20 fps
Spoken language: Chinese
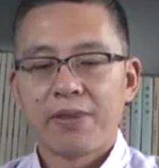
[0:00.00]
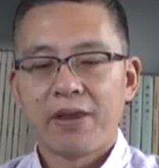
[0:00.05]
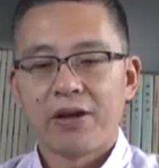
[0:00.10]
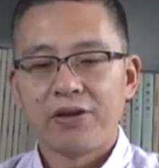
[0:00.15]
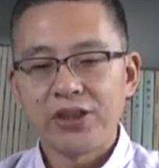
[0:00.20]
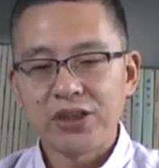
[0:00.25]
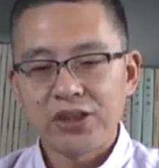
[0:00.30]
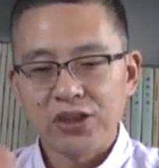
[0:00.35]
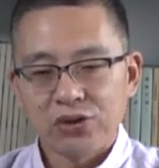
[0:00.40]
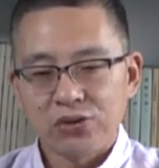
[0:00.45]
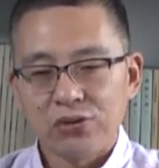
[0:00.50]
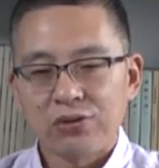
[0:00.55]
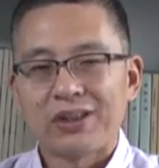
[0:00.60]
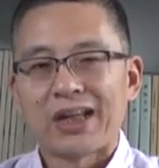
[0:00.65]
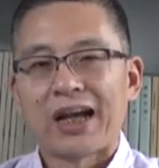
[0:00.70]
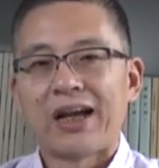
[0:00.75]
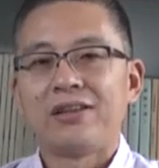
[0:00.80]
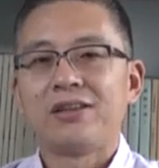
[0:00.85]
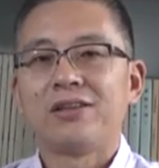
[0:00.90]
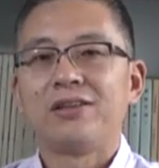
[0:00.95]
然后一起去
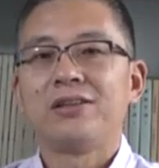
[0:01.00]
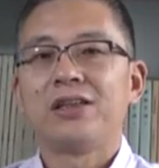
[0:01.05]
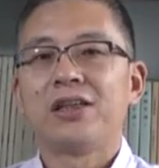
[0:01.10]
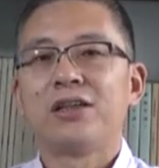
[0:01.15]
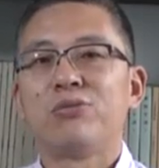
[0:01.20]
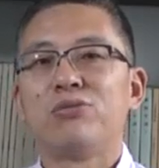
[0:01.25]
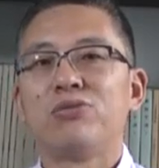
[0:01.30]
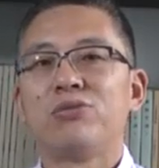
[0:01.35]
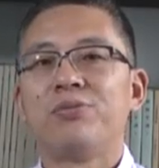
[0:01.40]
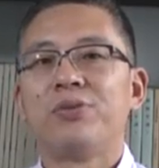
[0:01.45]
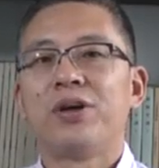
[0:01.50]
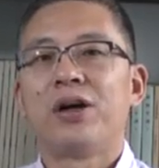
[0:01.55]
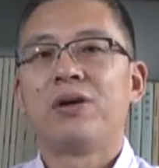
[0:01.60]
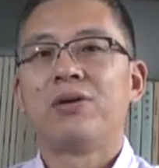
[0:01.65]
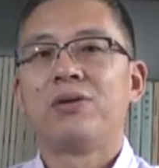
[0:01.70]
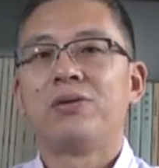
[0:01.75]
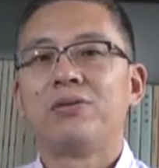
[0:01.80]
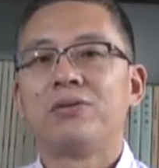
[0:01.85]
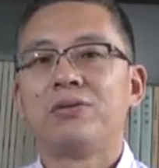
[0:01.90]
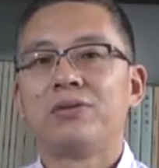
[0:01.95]
达成这个目
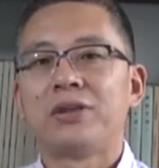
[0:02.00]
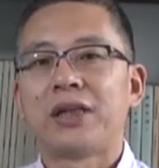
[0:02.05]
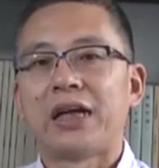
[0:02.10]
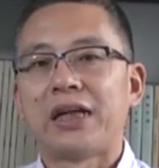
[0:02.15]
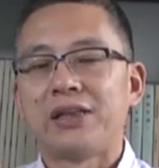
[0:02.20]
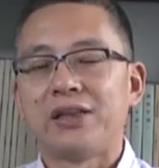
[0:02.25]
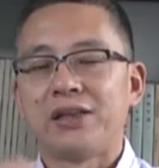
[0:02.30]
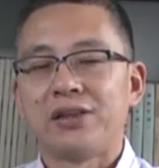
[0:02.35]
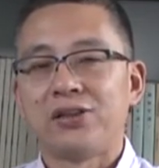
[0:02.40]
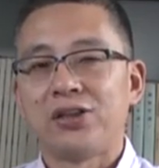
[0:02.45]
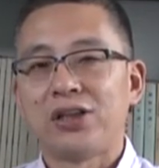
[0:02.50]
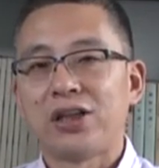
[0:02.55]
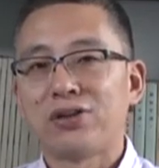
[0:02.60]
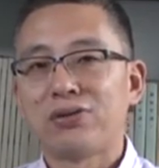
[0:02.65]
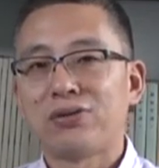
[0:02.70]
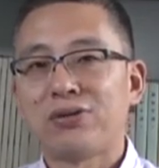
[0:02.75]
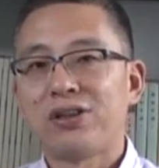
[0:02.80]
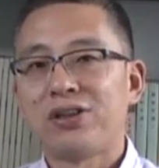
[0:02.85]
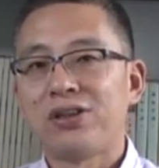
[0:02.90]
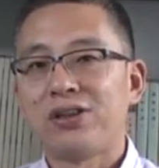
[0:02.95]
标，它也
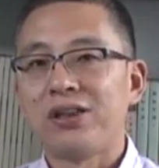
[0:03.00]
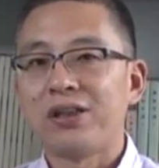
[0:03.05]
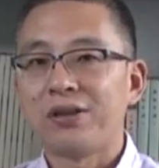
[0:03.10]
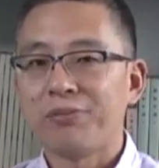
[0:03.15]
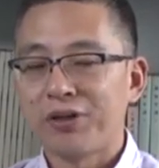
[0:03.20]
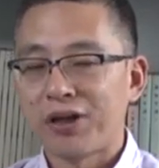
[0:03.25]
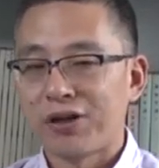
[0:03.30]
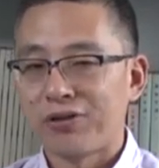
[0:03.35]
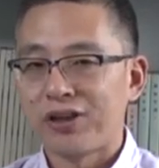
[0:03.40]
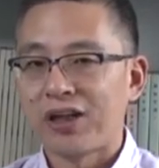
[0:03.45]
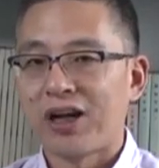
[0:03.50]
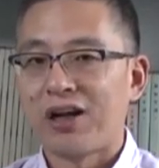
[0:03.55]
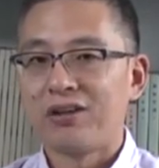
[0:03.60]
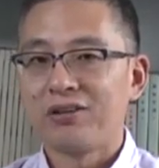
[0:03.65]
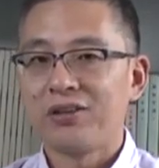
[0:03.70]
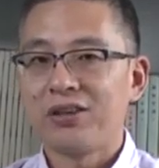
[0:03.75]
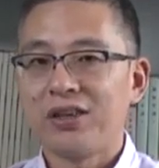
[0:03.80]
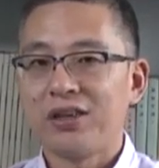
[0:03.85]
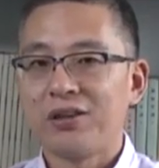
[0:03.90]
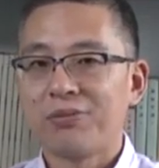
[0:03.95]
相对是一个比较
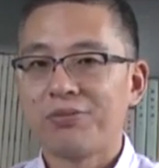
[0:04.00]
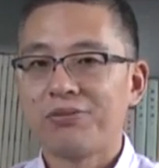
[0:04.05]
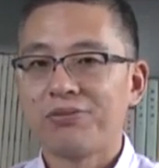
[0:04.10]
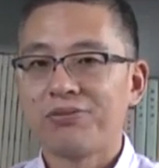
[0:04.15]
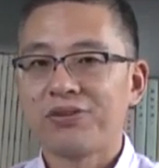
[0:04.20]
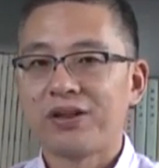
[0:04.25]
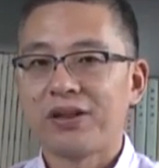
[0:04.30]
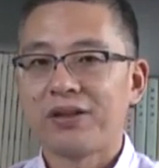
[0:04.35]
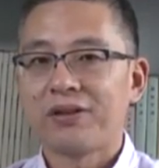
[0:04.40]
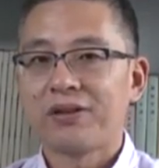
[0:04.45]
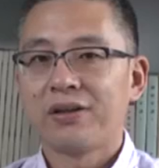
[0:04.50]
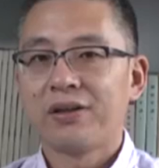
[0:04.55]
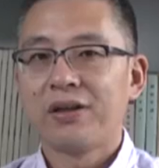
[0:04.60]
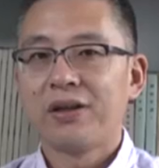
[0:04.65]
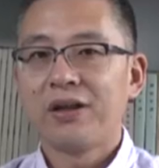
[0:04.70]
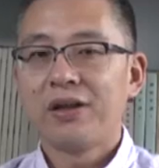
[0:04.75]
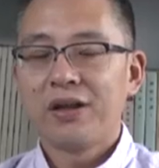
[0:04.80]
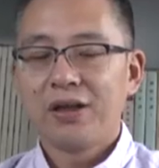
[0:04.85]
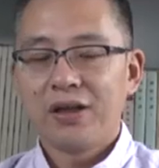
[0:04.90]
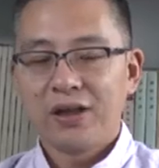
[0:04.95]
长期的部分。
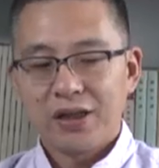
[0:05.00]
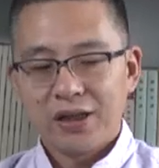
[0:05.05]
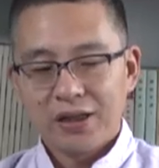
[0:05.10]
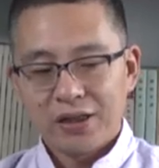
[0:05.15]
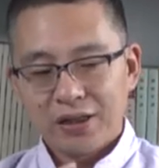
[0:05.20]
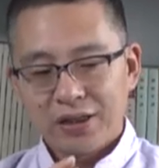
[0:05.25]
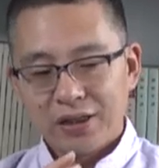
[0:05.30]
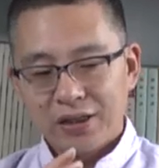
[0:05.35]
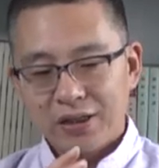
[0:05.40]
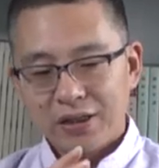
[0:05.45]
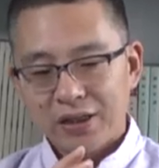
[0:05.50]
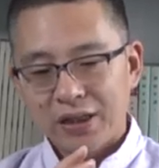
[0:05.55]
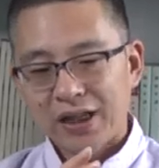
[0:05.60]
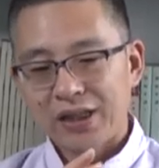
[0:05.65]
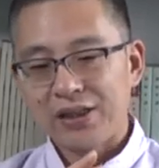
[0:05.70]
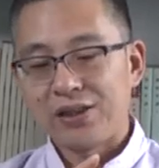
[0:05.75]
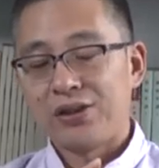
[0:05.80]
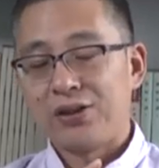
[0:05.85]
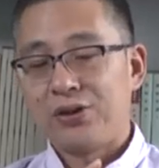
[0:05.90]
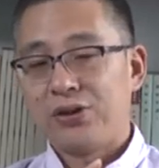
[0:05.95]

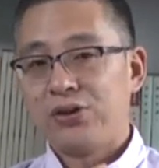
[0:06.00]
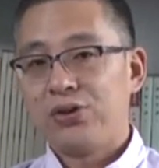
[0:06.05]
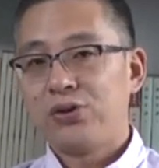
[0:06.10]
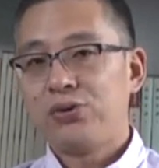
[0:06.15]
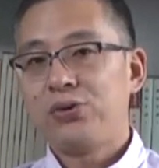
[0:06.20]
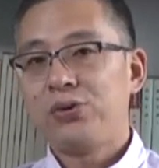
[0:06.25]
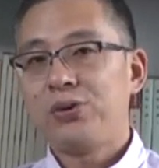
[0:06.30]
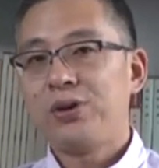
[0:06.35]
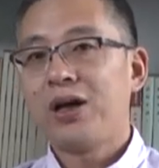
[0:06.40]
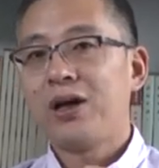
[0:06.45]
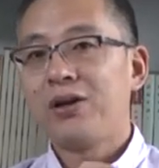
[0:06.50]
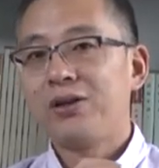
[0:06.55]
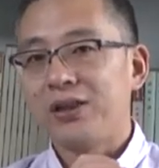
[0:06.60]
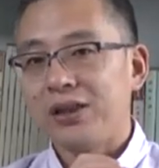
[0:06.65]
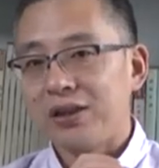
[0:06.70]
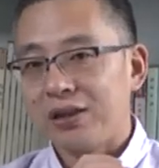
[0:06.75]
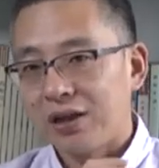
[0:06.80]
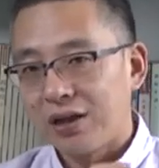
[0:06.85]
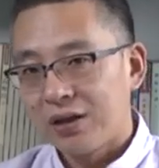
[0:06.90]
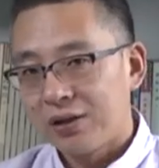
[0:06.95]
那你就需要
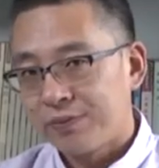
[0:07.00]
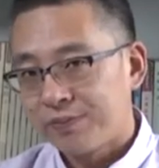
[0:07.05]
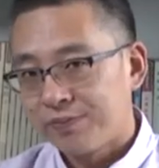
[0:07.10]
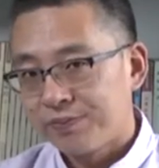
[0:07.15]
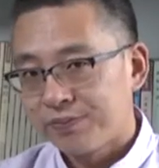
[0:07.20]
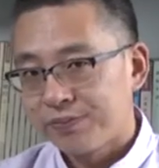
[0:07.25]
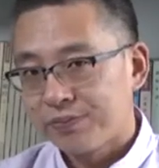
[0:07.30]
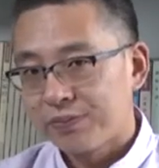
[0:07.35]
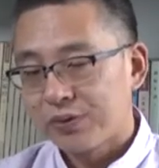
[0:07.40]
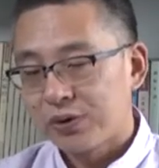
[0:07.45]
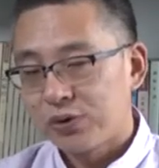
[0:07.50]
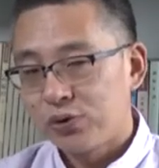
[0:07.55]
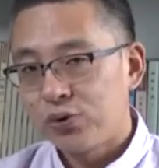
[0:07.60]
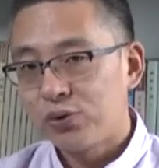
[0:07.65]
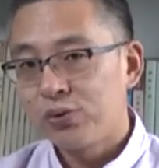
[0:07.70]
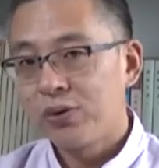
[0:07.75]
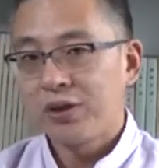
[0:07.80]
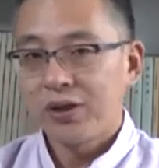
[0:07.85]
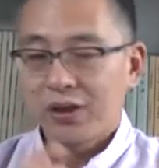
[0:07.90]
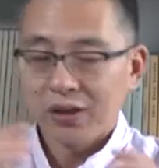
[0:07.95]
你的
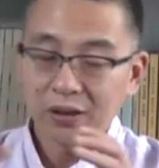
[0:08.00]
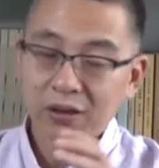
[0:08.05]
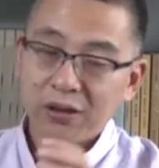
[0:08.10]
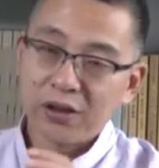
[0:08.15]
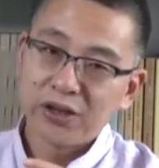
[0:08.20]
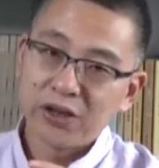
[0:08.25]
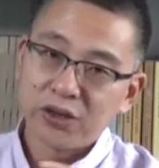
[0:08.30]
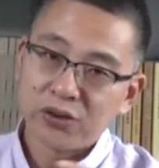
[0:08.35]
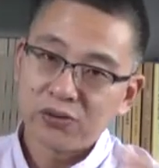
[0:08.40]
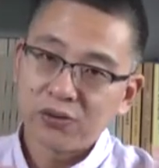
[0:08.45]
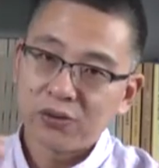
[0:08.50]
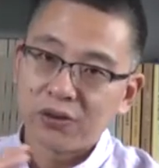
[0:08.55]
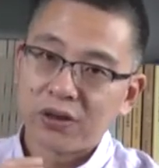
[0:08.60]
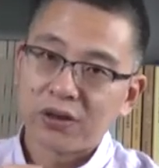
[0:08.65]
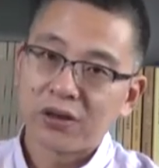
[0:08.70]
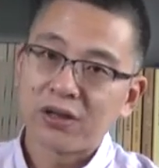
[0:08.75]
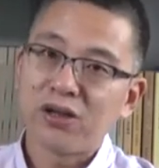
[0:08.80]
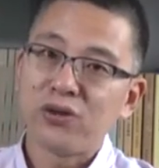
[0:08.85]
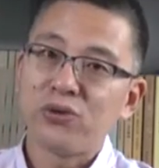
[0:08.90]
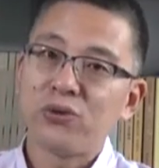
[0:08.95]
说的和你做
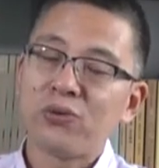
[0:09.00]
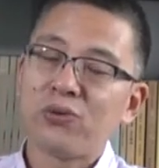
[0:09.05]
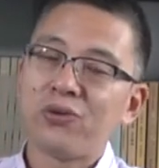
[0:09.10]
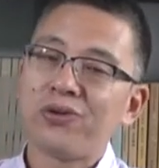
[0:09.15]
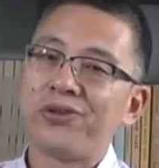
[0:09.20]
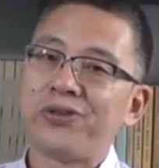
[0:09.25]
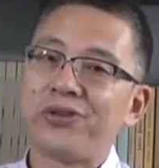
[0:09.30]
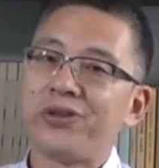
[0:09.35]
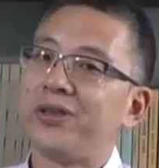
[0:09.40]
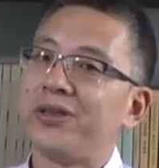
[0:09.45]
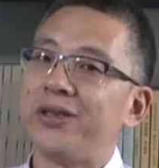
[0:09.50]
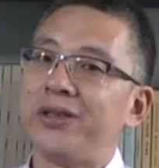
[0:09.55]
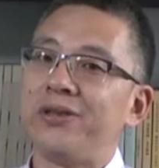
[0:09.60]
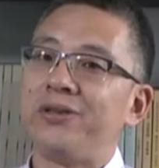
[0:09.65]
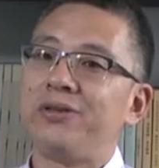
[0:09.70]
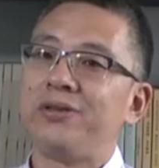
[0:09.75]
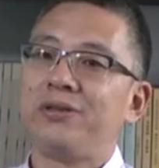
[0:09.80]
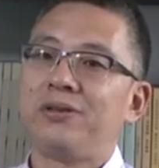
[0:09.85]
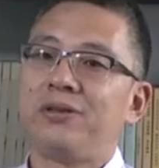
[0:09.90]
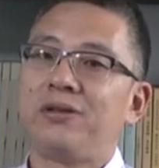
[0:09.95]
的更多的是一
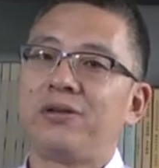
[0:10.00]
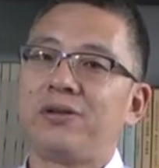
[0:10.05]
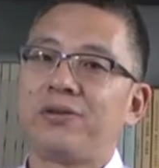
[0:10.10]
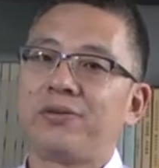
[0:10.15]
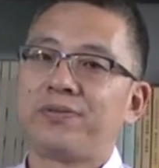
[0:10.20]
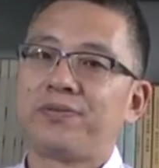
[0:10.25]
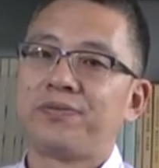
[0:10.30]
致的，